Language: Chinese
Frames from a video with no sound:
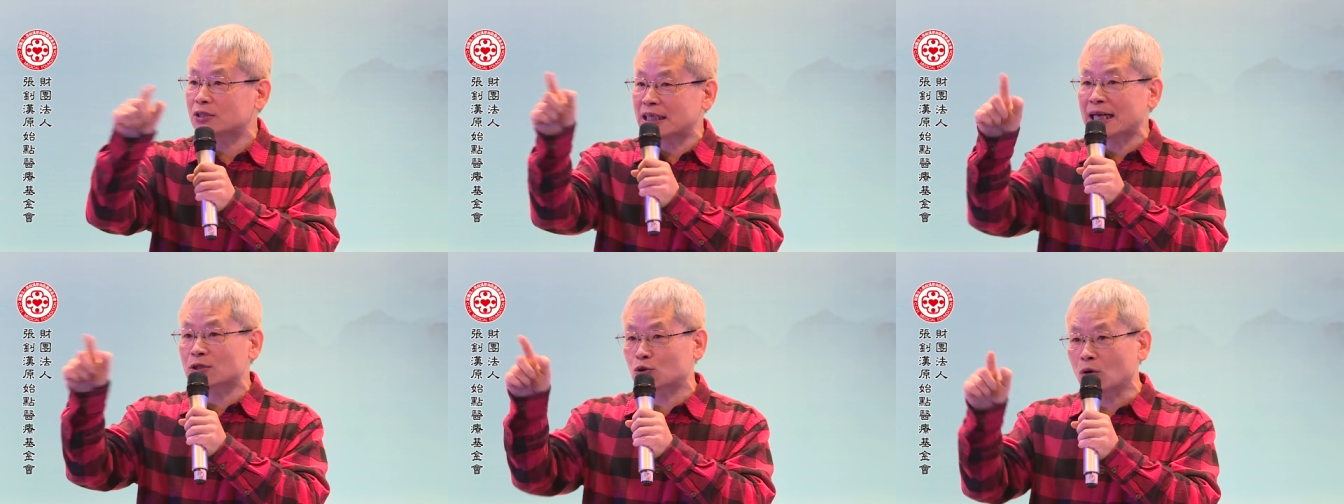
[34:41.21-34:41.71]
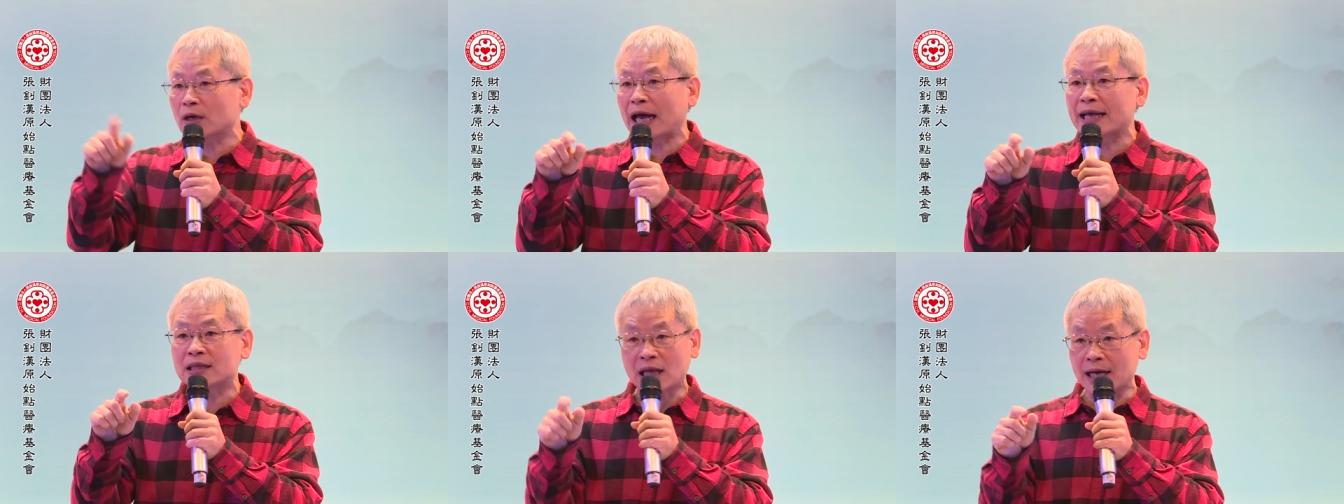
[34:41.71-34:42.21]
这样说
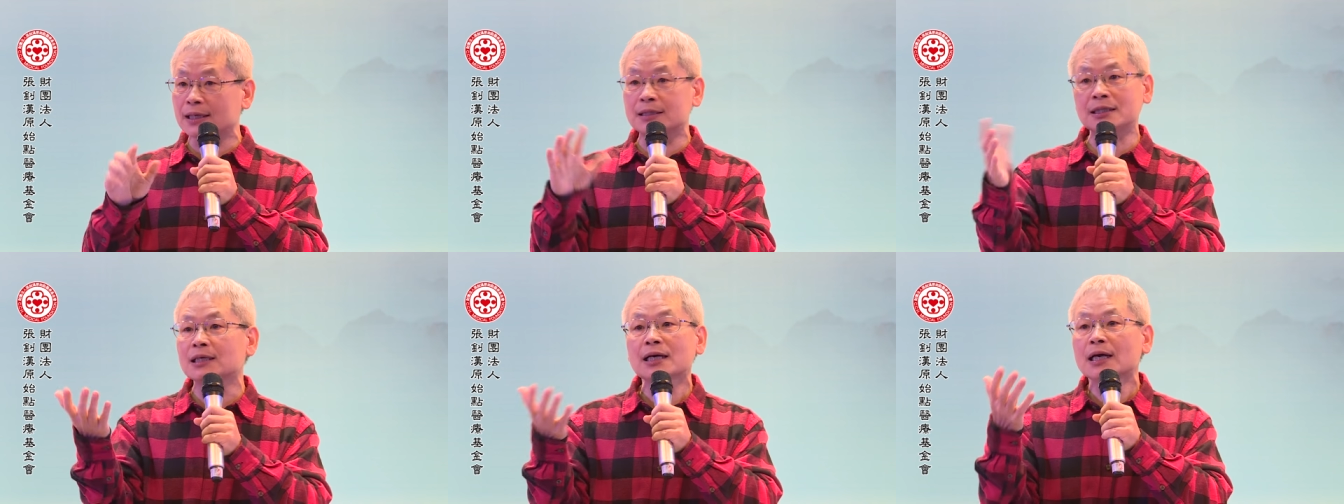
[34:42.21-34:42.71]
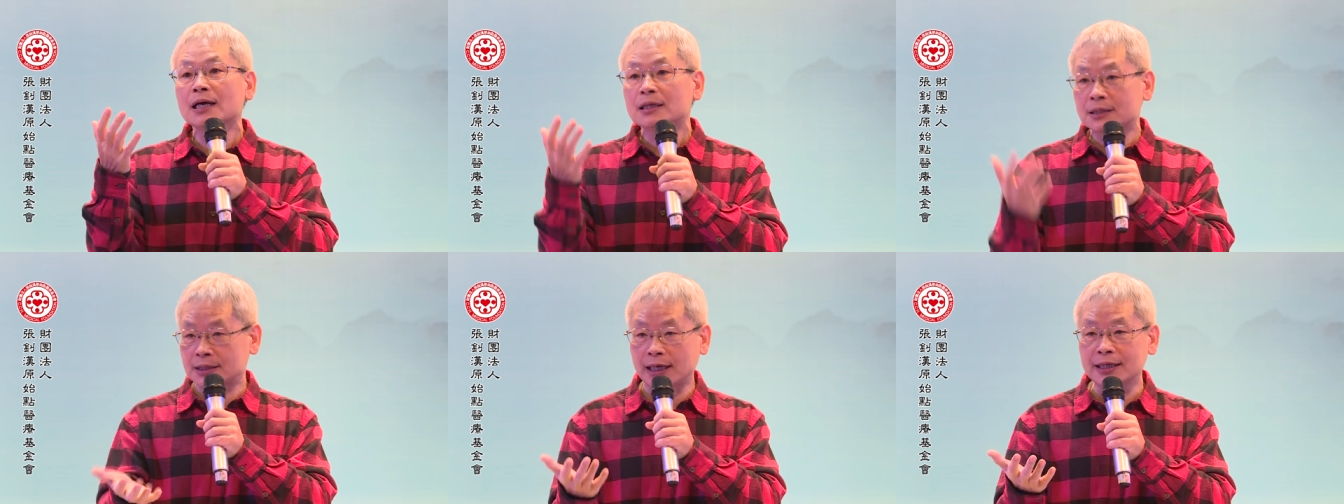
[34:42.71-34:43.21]
来，他已经
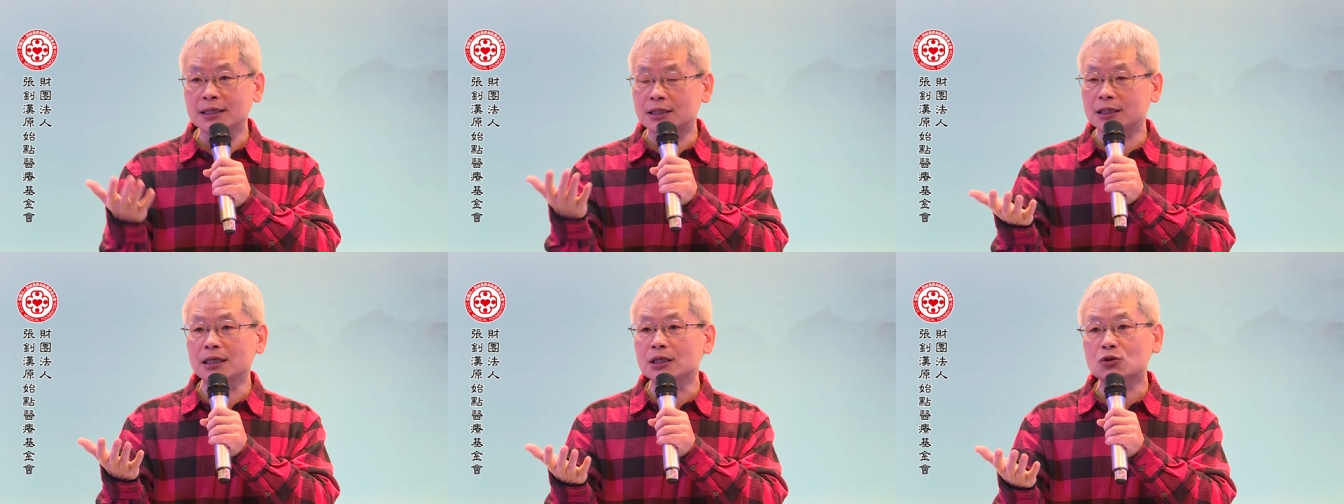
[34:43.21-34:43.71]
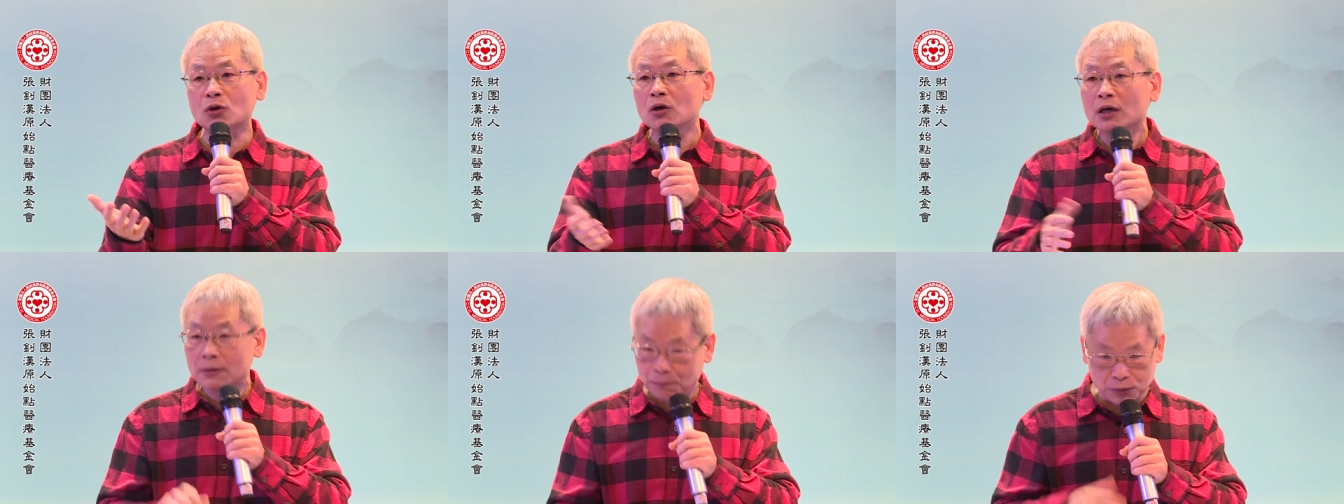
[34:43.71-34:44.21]
承认西医说
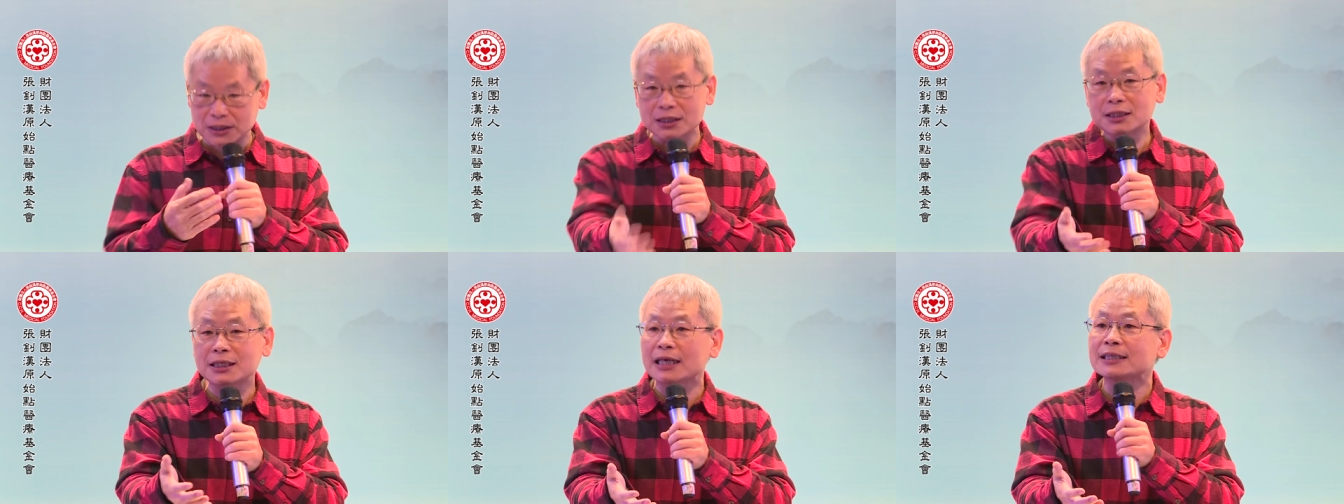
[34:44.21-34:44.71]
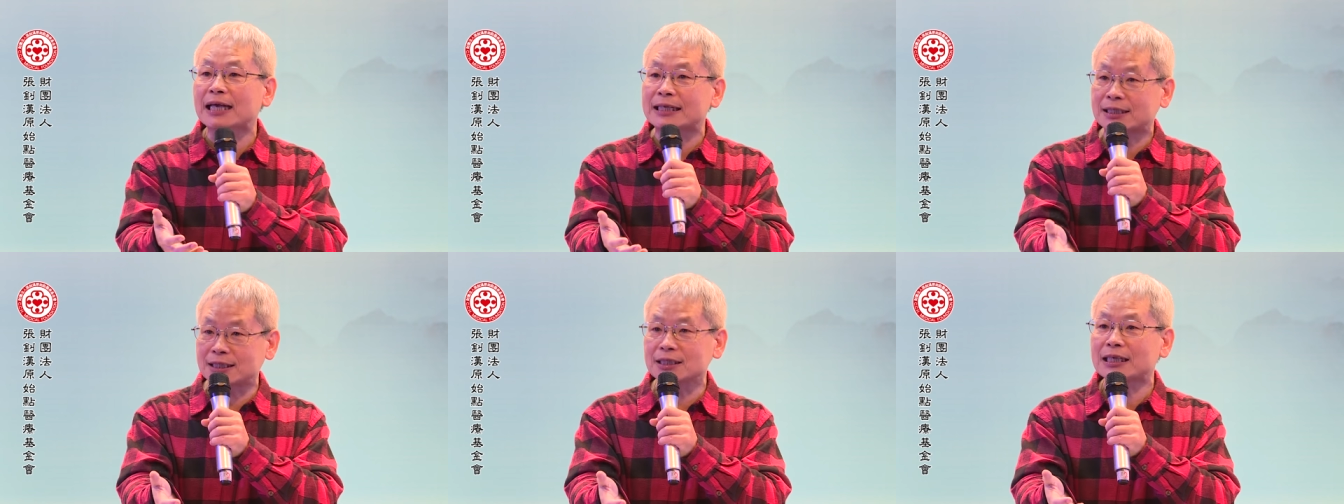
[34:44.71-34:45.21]
不是现在
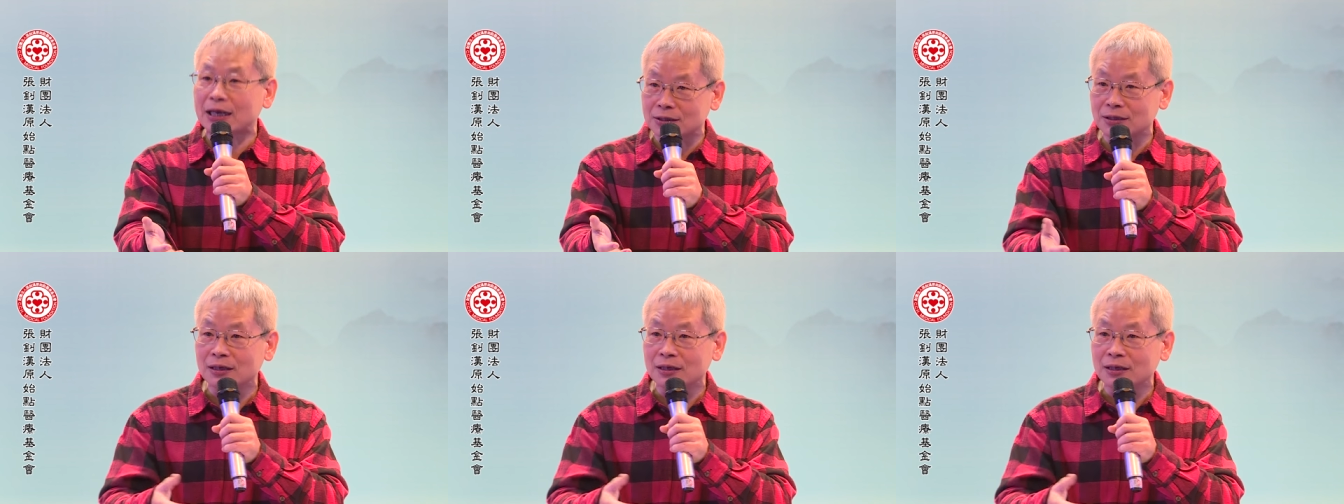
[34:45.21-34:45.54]
治药，